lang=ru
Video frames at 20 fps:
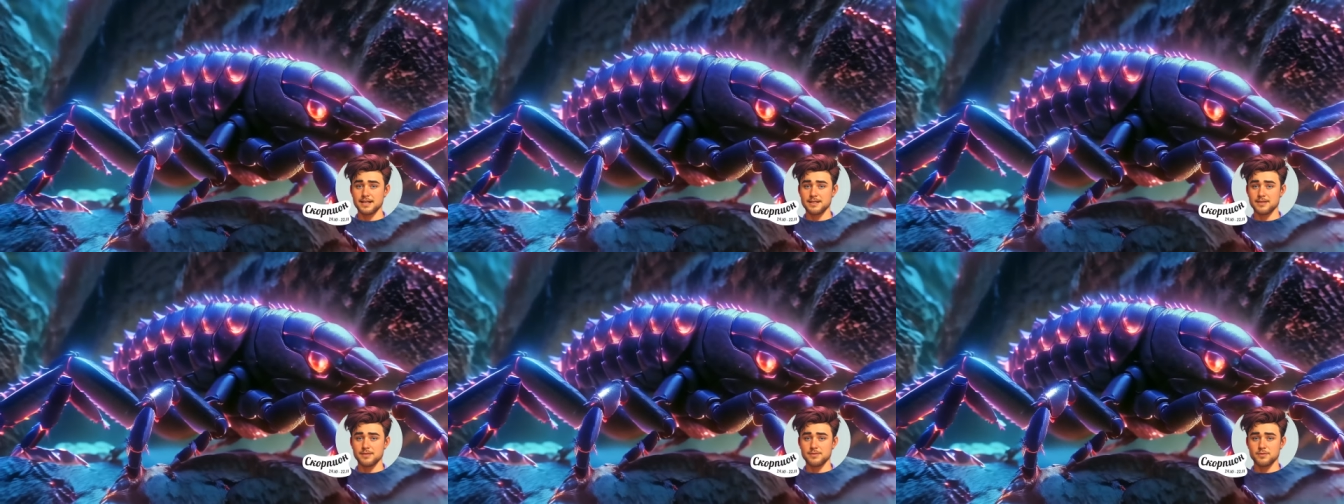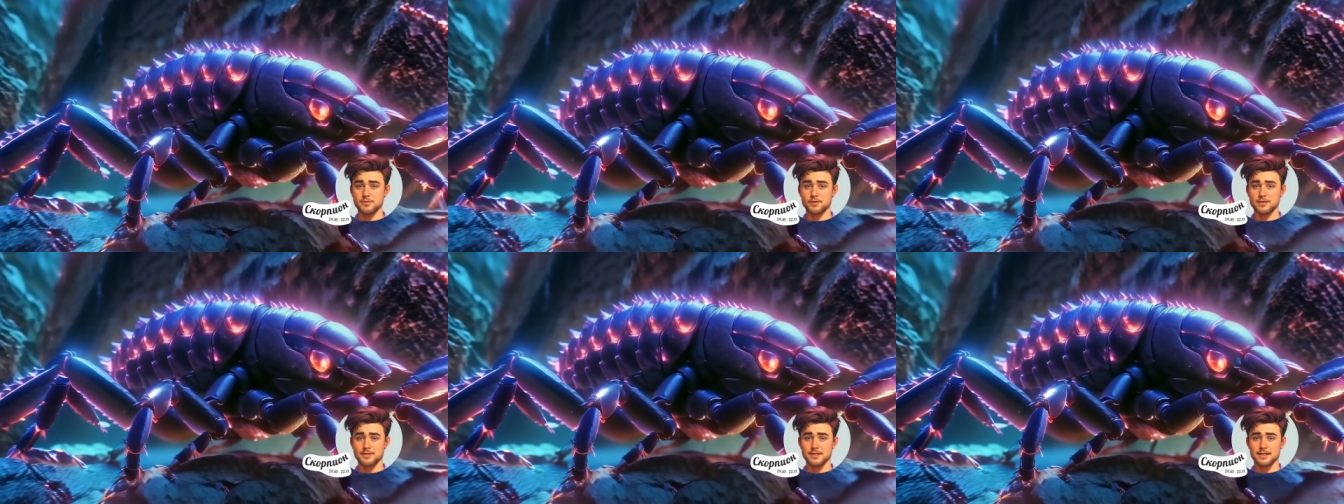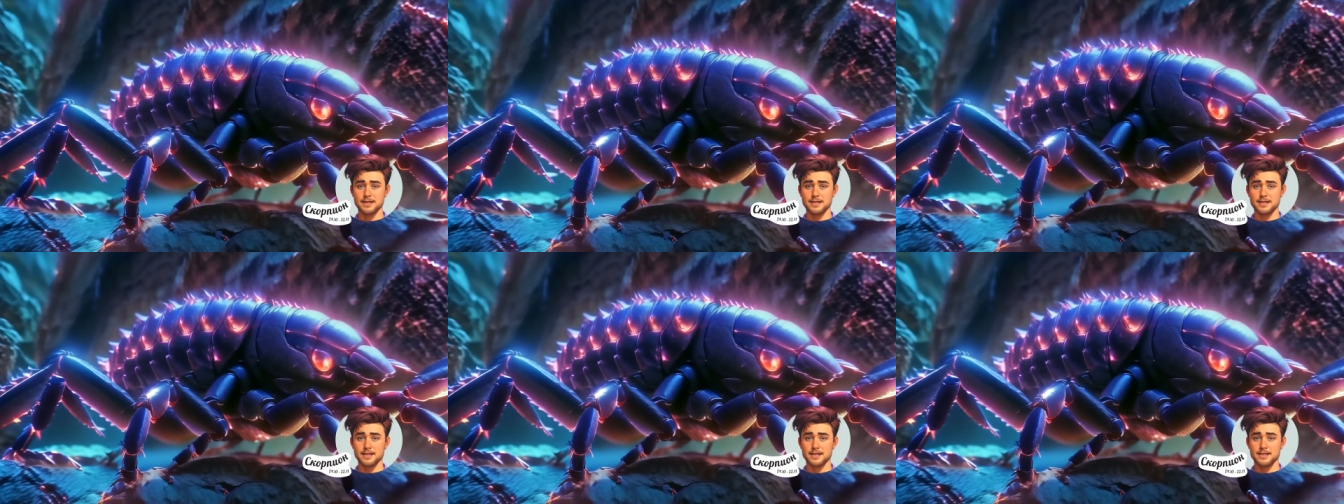
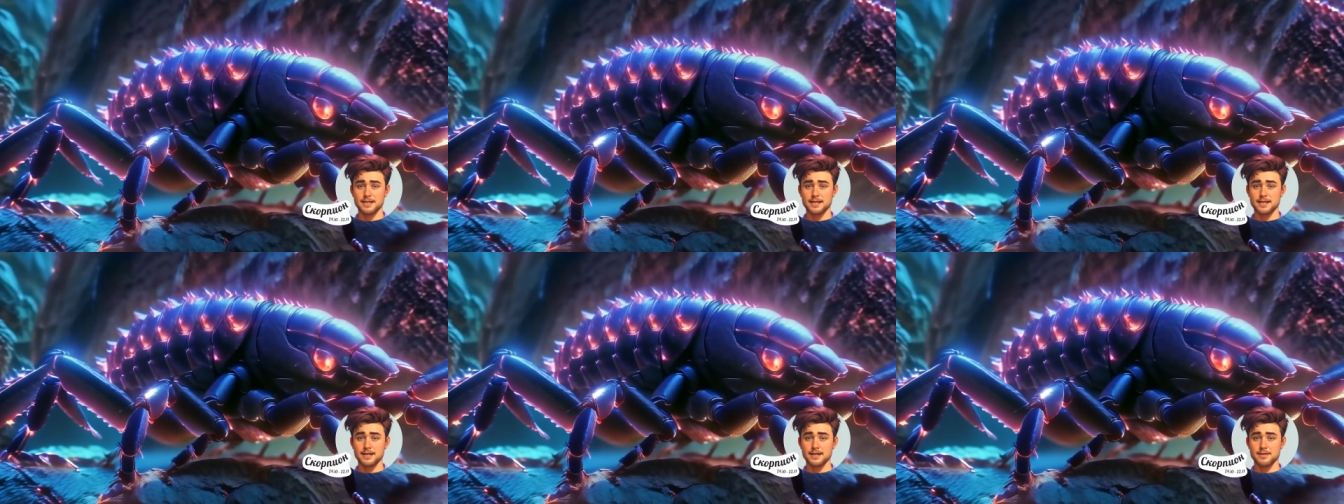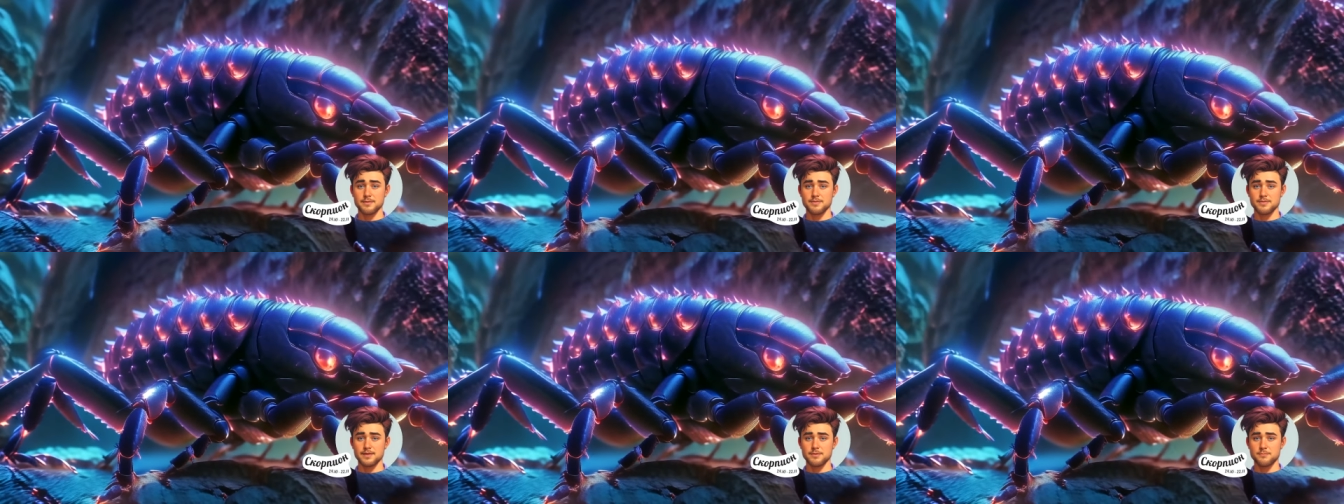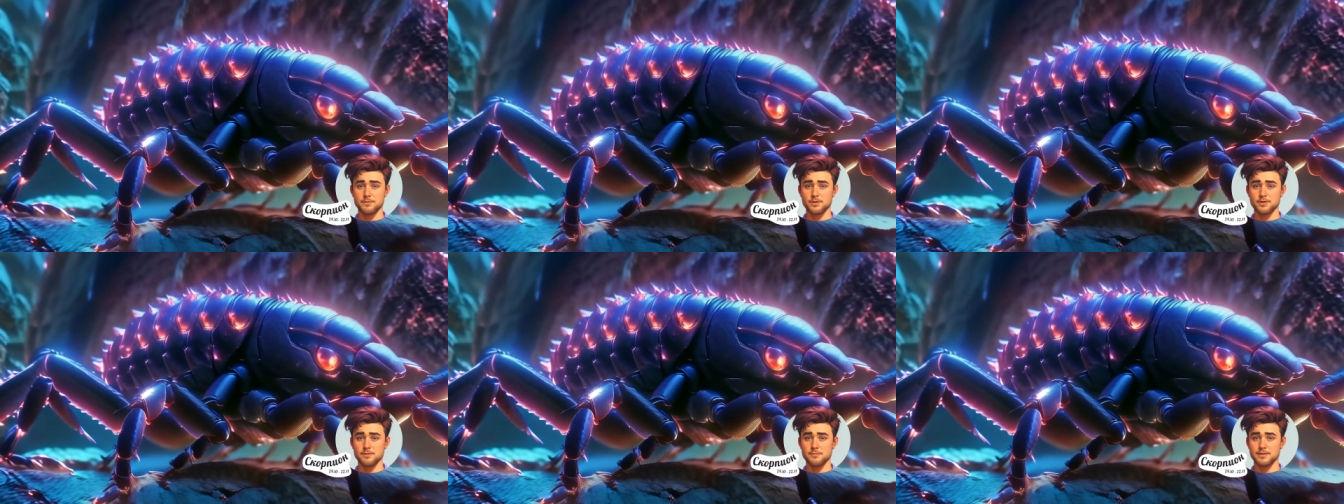электронные книги или
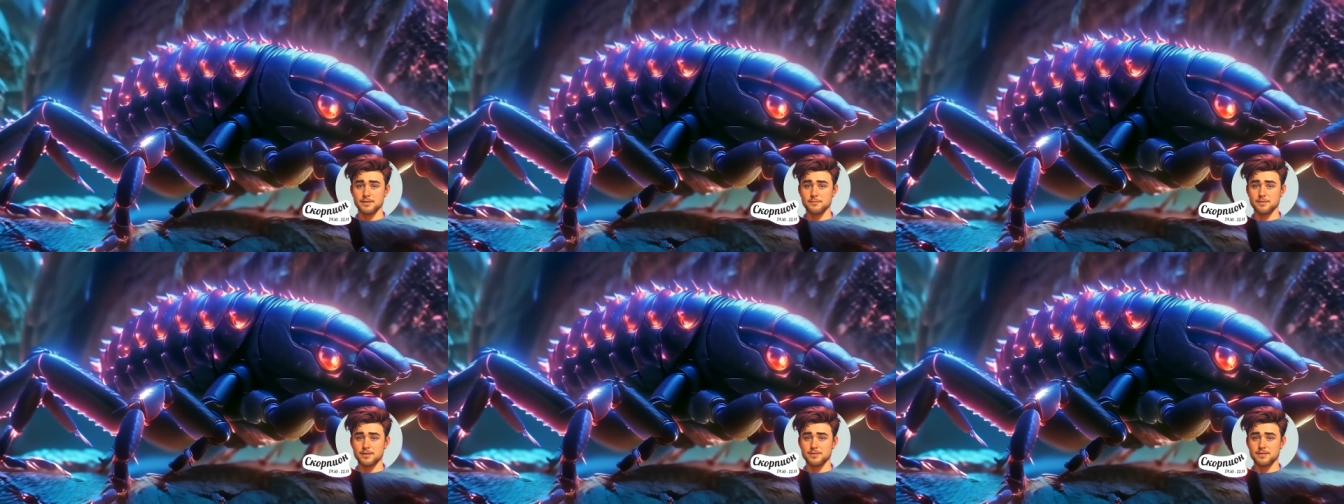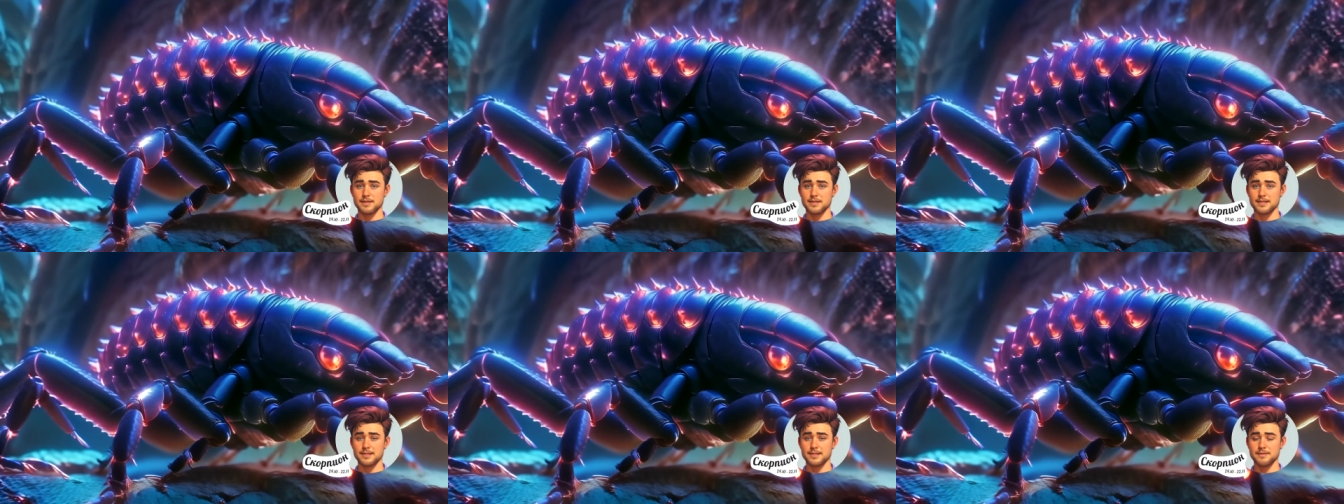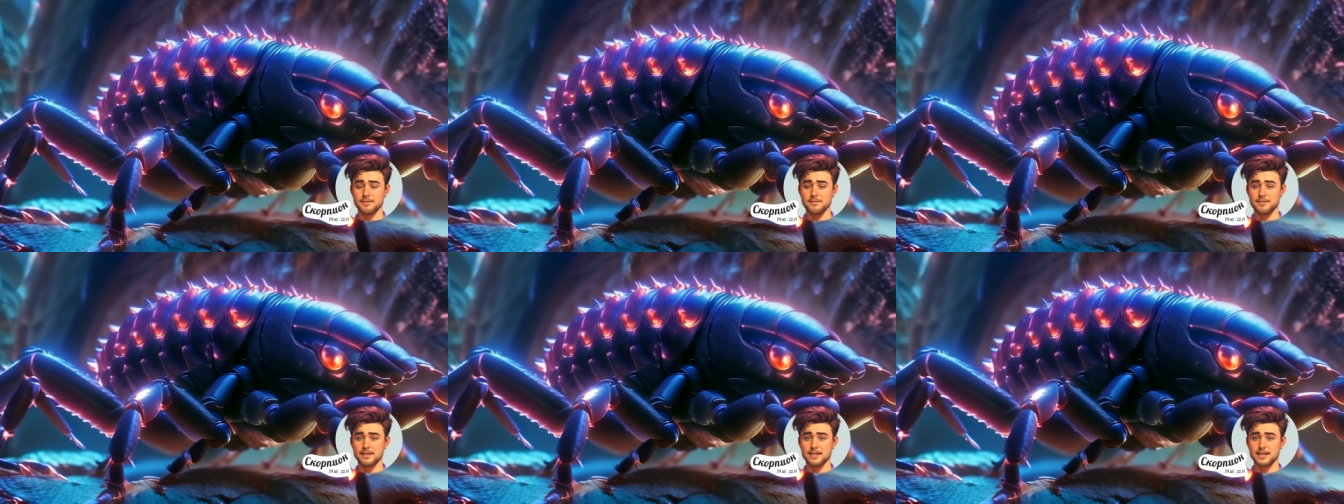разработку приложений –